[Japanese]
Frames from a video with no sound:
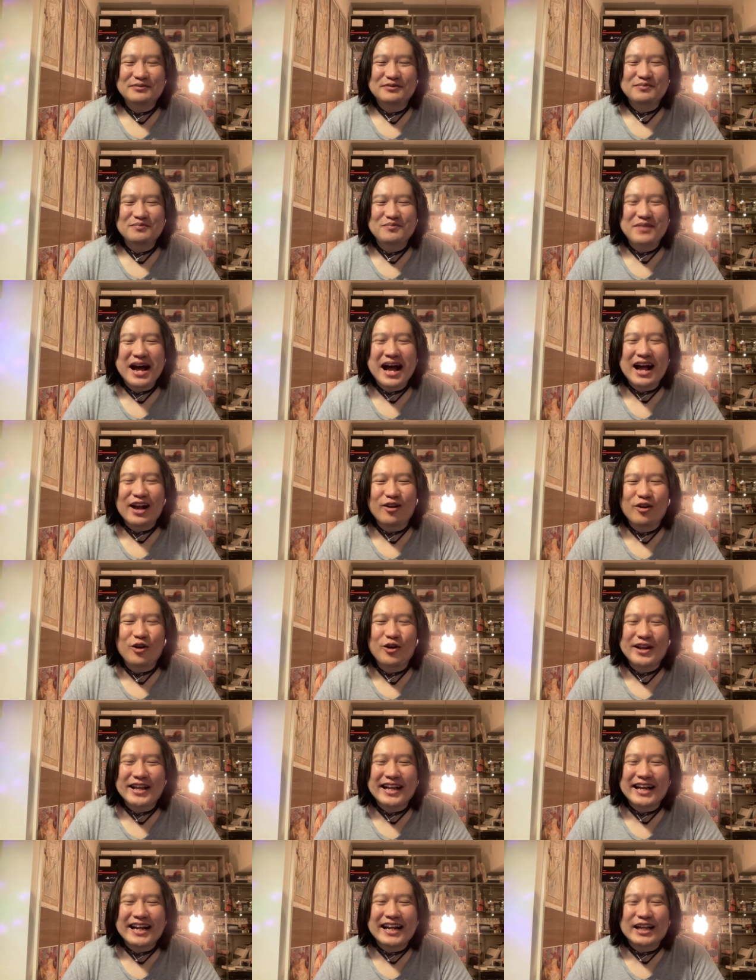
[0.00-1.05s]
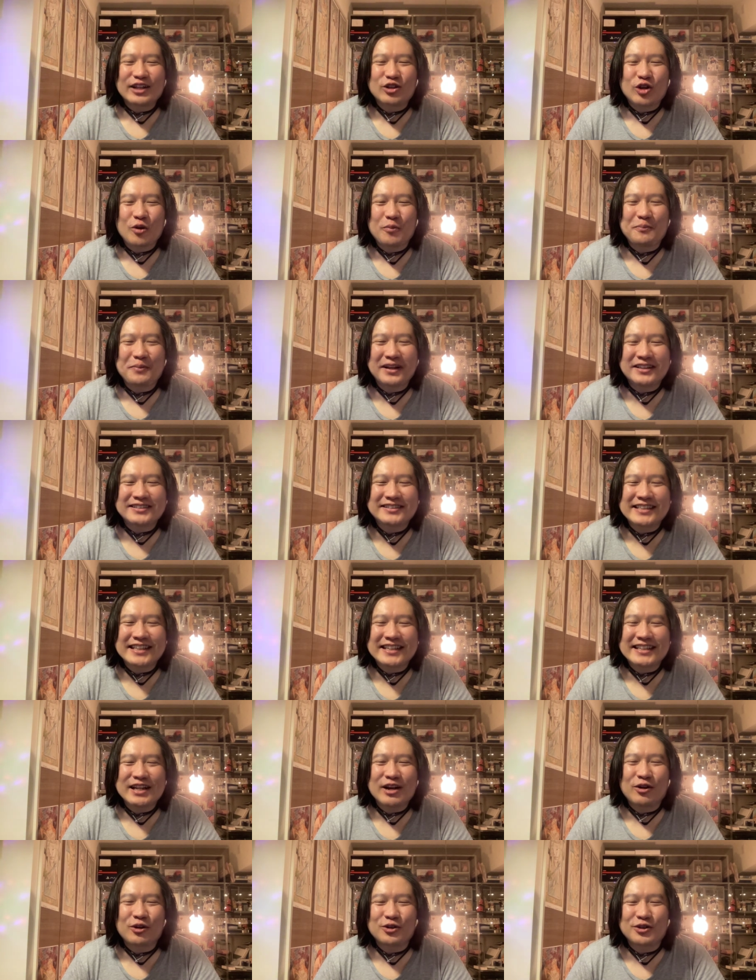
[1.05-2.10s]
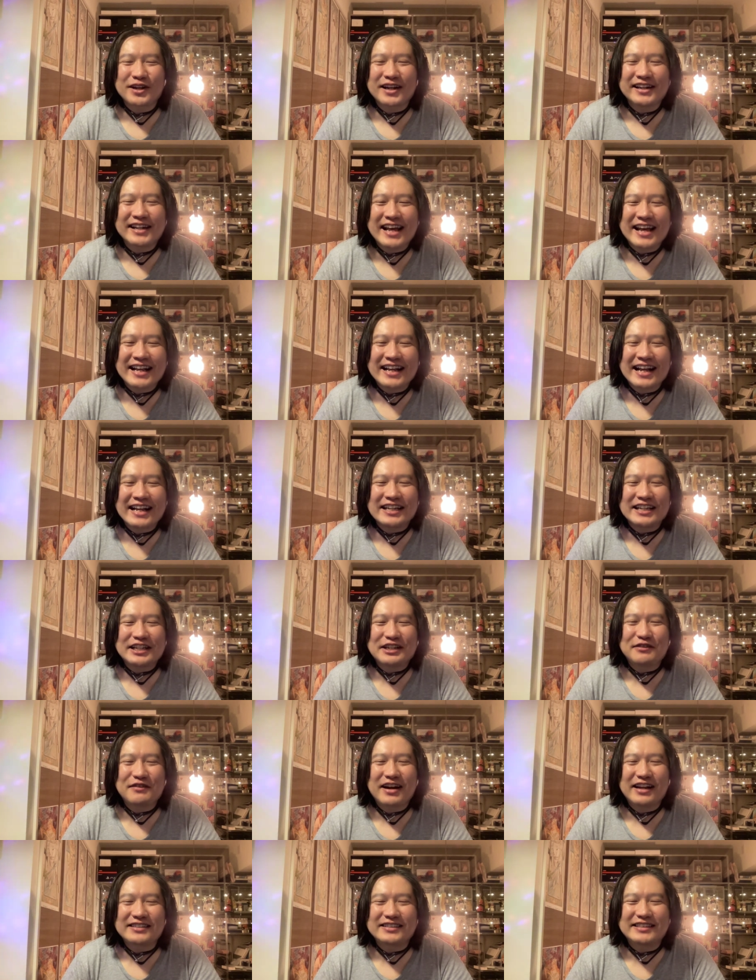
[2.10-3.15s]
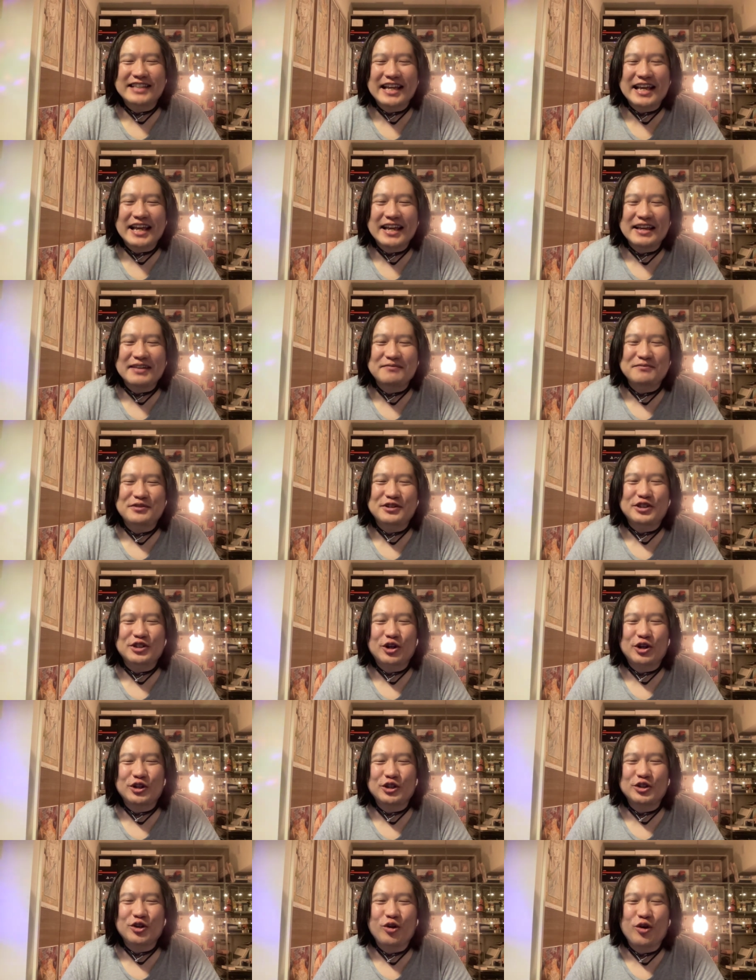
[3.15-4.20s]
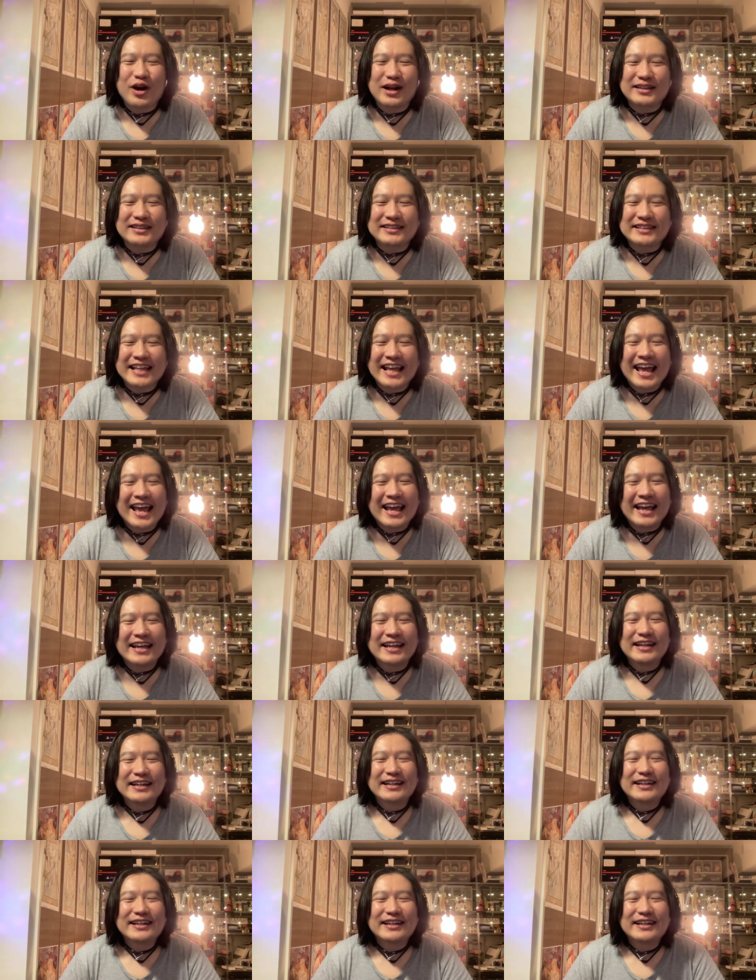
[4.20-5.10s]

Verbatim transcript: まあこれから突発的なことがない限りは全部撮り終わって、